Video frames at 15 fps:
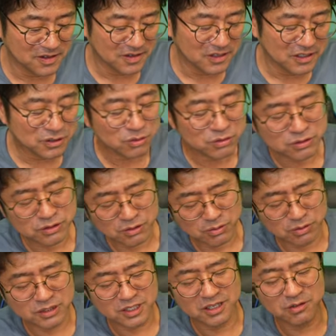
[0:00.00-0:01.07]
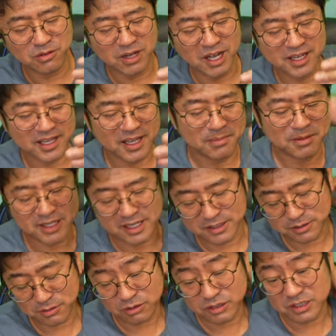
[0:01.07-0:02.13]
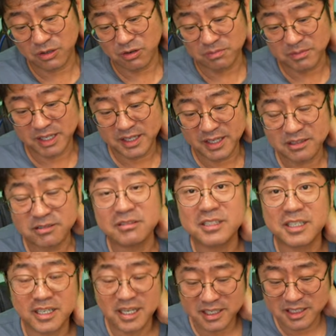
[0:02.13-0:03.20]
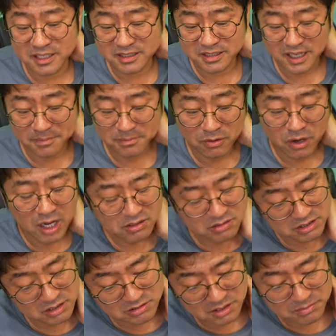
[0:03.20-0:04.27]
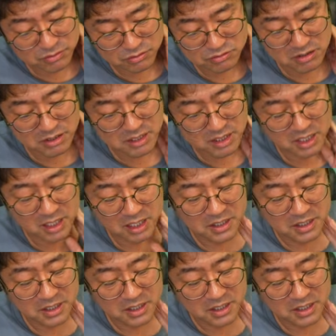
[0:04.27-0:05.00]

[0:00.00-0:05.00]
そうするとこう前後関係みたいな少しこう見えてくるじゃないですかもうアクリルで僕はなんか